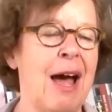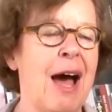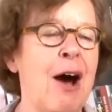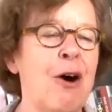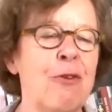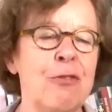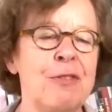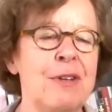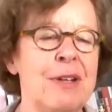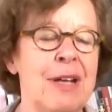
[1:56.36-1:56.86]

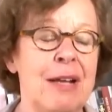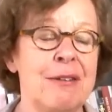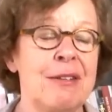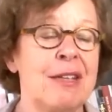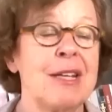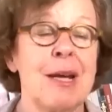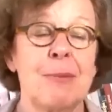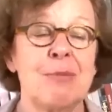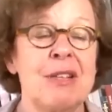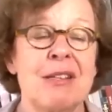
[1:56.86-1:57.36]
auf,
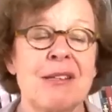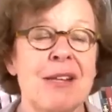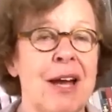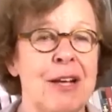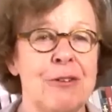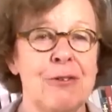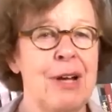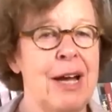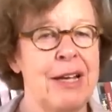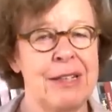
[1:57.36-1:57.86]
also ich habe die
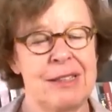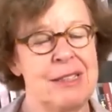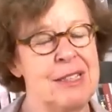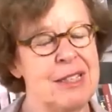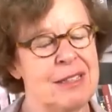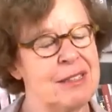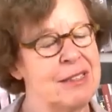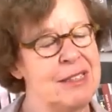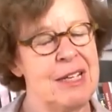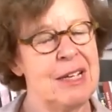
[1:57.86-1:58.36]
Zeitung eigentlich
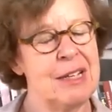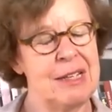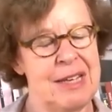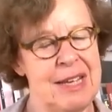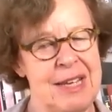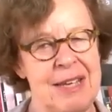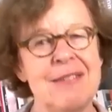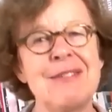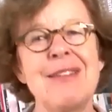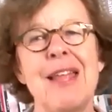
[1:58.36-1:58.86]
nicht, nie
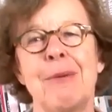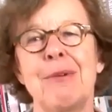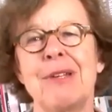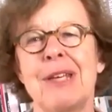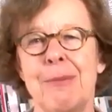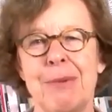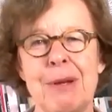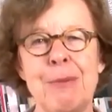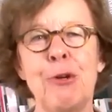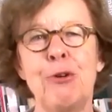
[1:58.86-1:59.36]
gelesen, aber
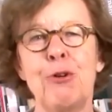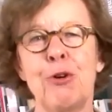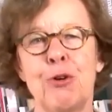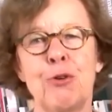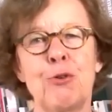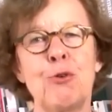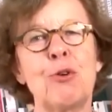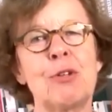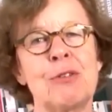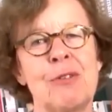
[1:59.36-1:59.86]
ich habe immer nur
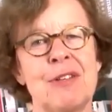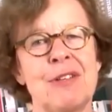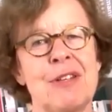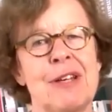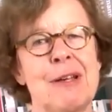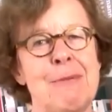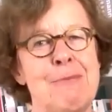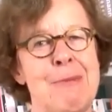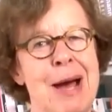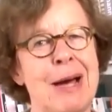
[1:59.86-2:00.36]
geguckt, was
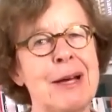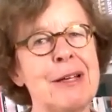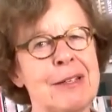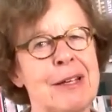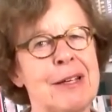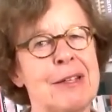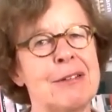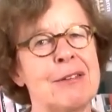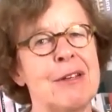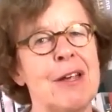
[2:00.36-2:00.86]
er
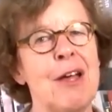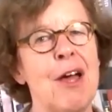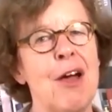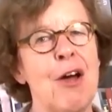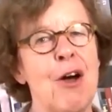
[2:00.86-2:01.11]
gemacht hat